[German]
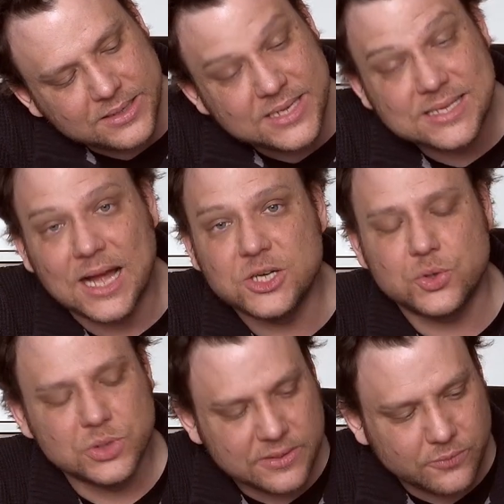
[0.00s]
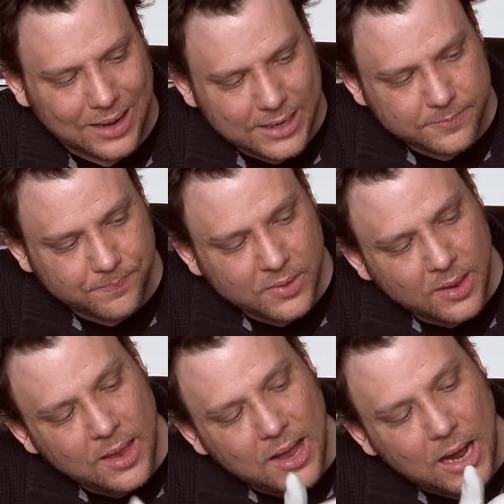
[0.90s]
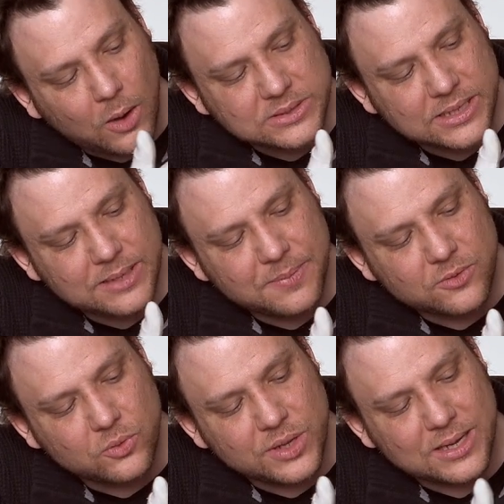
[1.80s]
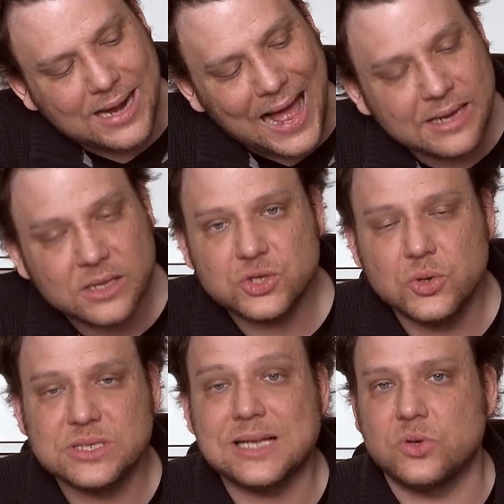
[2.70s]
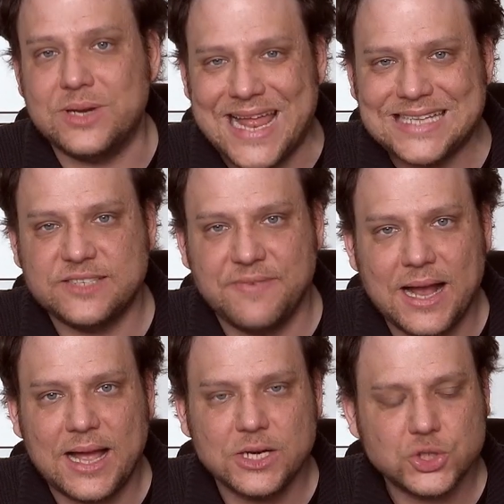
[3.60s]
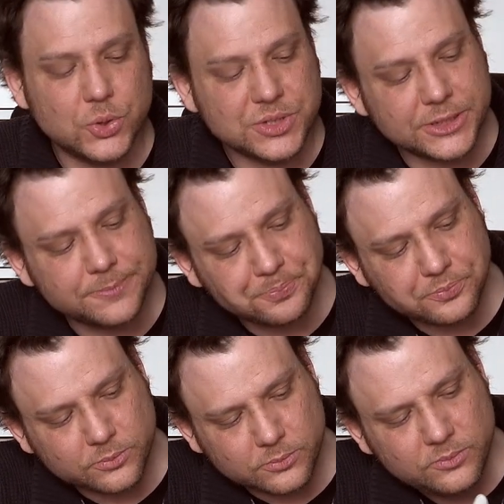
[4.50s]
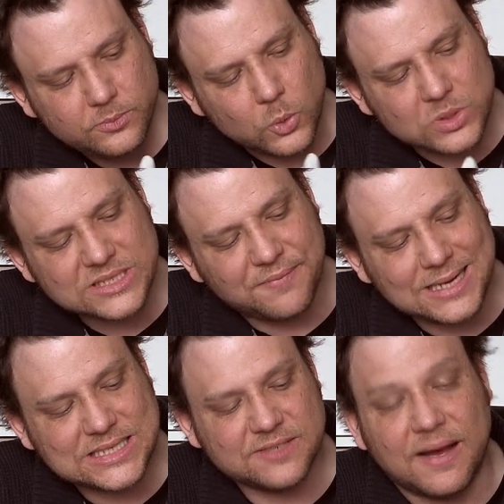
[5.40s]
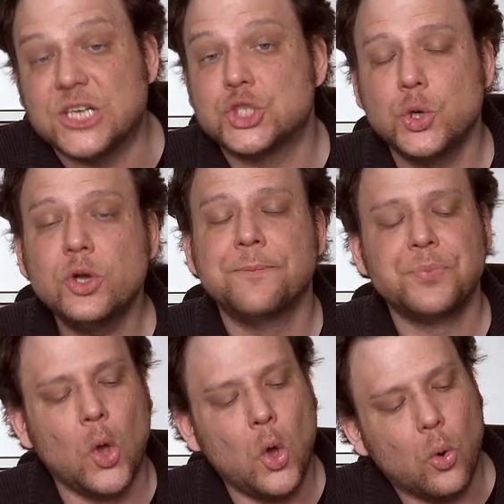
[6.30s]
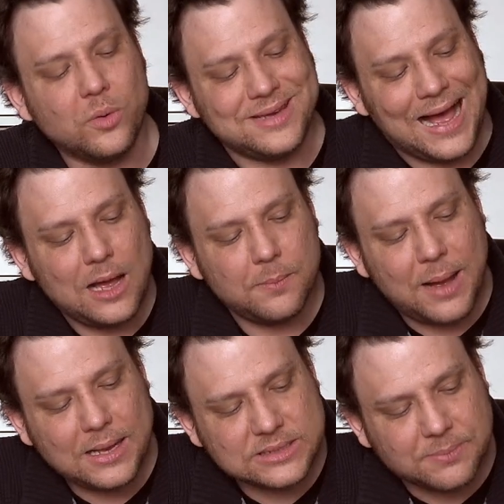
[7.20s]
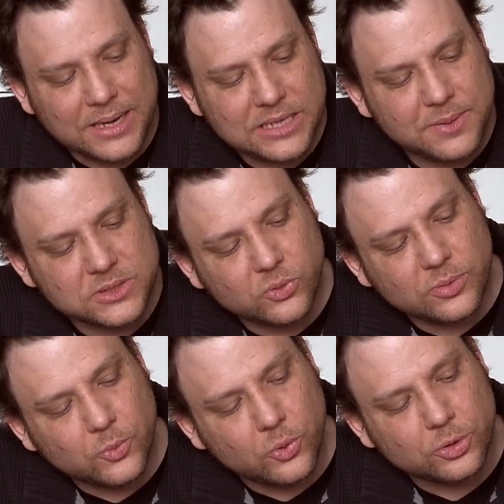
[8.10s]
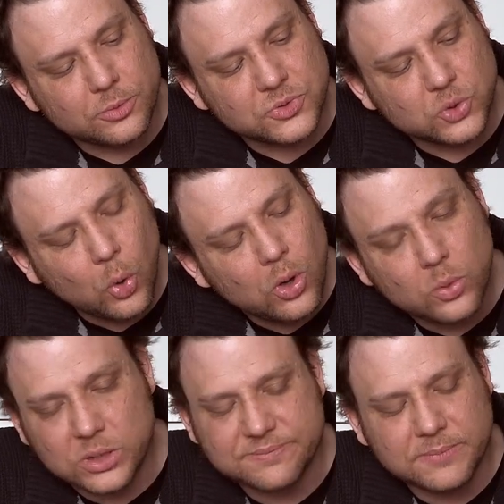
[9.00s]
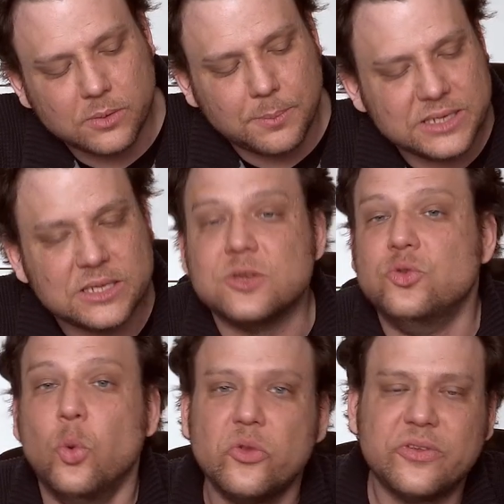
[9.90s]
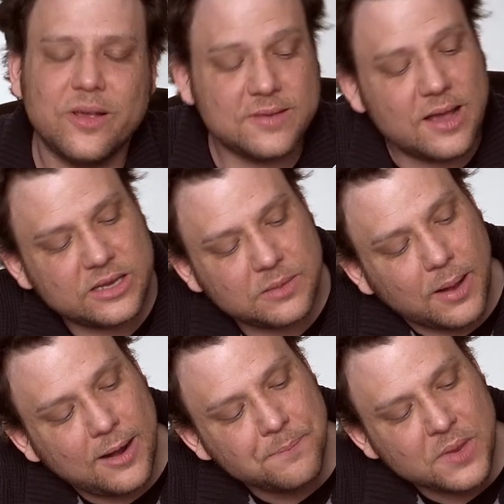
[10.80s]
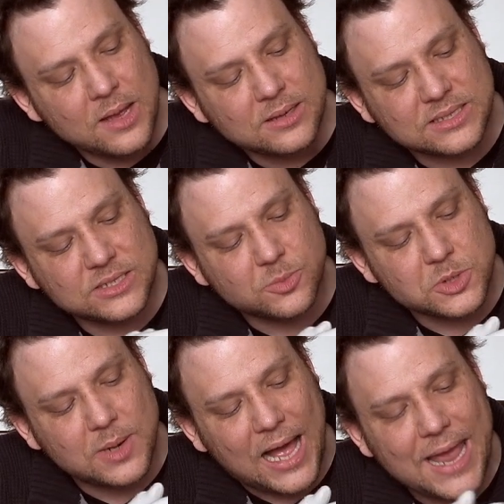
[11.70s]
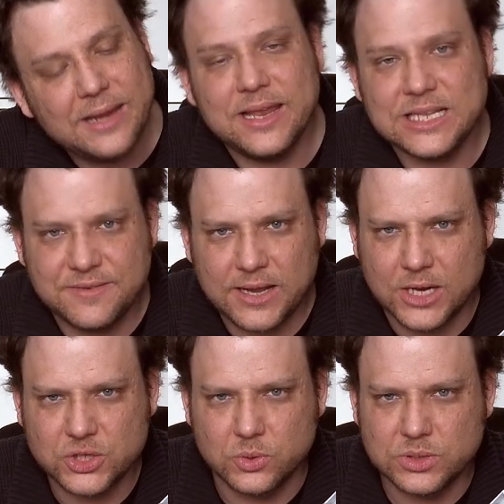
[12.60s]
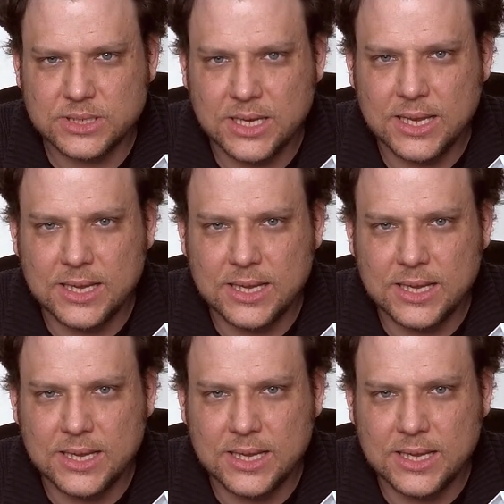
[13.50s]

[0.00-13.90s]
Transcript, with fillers: diese Anschlüsse vorhanden. Außerdem natürlich LAN-Anschlüsse, also Netzwerkanschlüsse, und zwar zwei Stück. Und da machen es manche Personen im Grunde genommen so, oder äh, manche Nutzer, sage ich mal, dass sie zum Beispiel einen Netzwerkanschluss